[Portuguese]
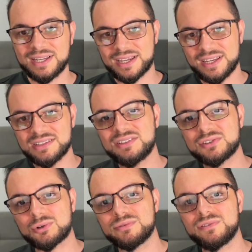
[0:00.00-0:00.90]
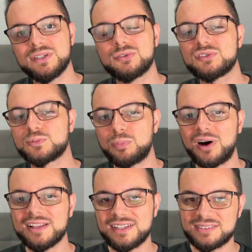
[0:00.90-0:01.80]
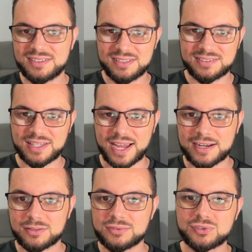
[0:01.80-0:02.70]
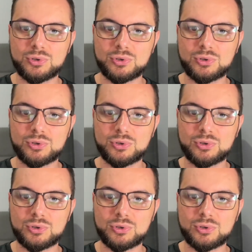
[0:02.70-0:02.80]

Esses conflitos podem ser externos,